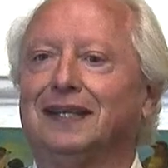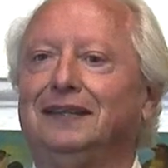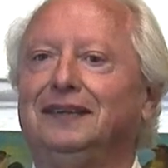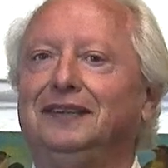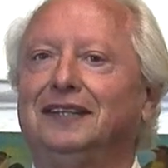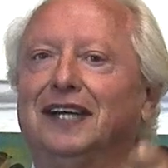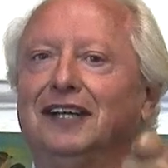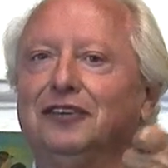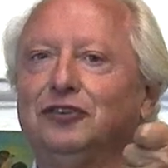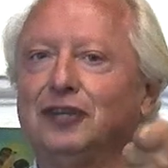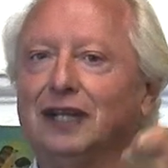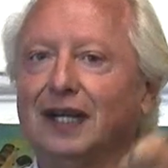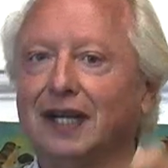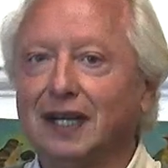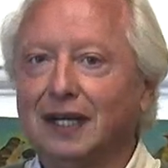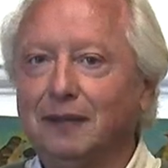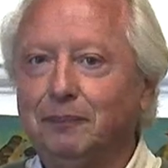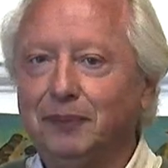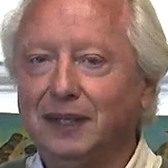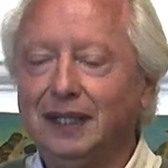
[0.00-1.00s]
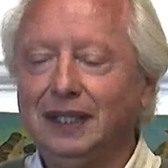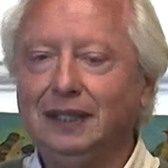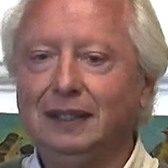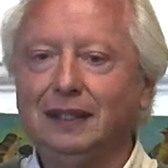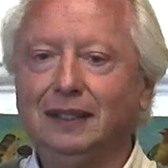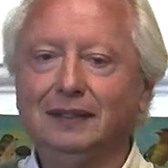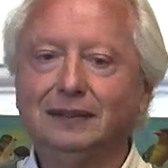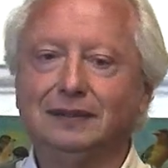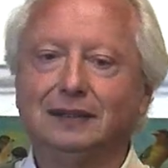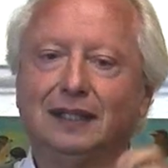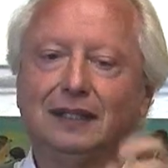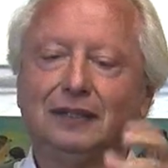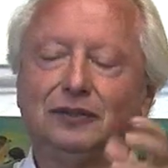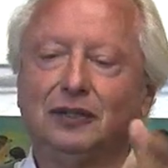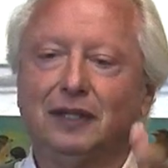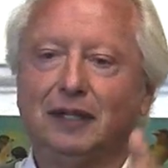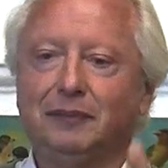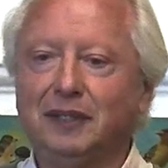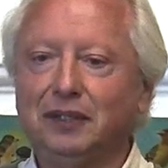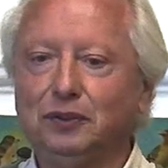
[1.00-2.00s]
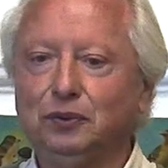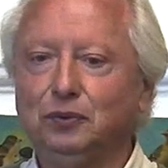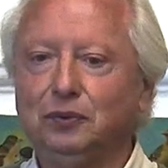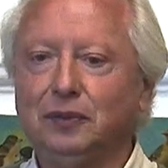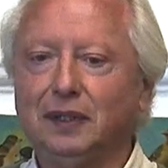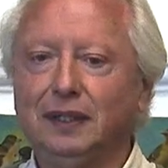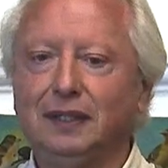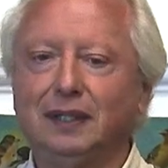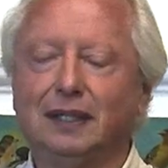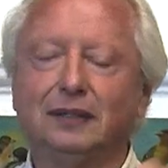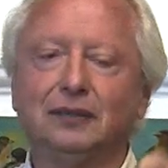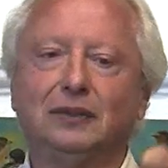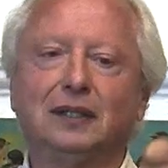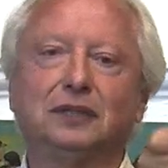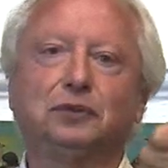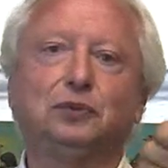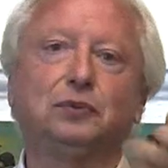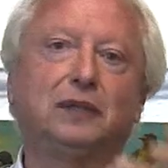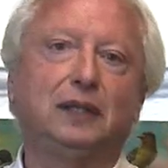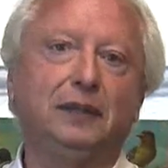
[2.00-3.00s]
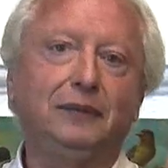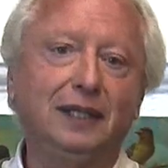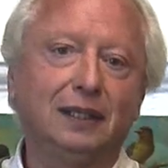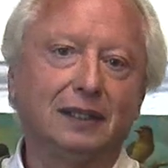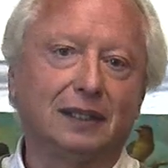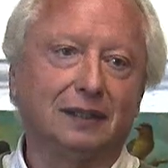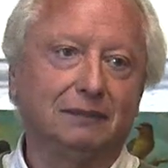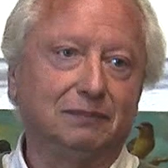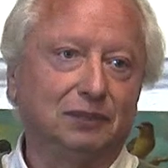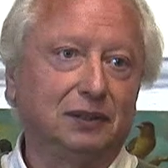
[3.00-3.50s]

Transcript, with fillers: dándole a la campanita, dándole a me gusta y dándole a suscribirte,